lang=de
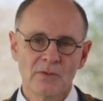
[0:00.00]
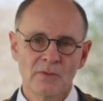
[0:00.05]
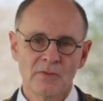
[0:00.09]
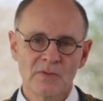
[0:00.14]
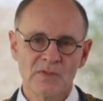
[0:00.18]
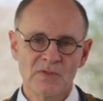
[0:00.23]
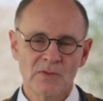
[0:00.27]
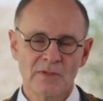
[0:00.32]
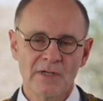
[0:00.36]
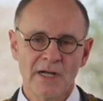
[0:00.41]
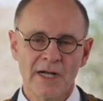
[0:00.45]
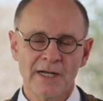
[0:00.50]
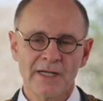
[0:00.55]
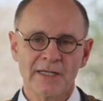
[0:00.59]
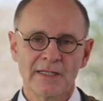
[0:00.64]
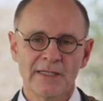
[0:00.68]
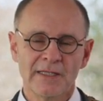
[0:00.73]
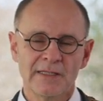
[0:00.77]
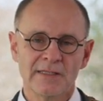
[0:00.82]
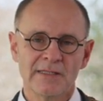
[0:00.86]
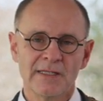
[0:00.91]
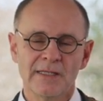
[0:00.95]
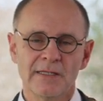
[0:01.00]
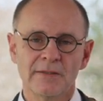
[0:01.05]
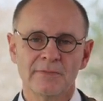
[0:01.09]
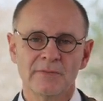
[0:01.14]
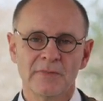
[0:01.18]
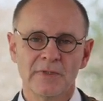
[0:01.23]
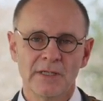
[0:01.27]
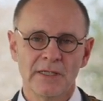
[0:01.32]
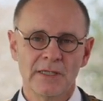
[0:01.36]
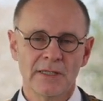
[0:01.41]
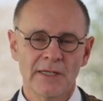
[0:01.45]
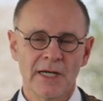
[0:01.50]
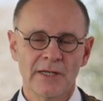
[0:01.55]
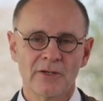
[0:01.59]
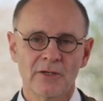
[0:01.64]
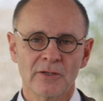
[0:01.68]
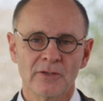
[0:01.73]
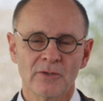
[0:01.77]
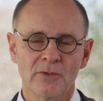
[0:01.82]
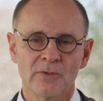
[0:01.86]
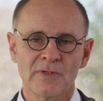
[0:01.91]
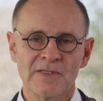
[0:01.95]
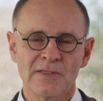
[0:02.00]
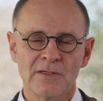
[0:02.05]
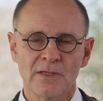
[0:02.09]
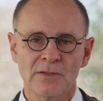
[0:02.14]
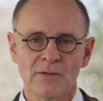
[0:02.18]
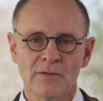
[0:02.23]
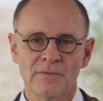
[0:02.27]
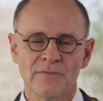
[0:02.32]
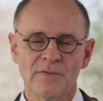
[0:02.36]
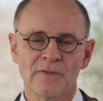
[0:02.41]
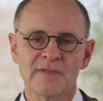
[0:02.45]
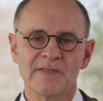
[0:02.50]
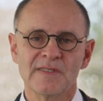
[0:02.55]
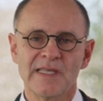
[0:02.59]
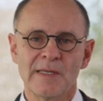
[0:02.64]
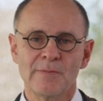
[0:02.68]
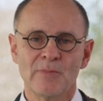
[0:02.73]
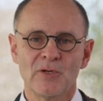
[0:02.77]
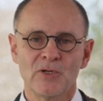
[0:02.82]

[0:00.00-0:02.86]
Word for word: und sogar Kredite in einer Größenordnung von 10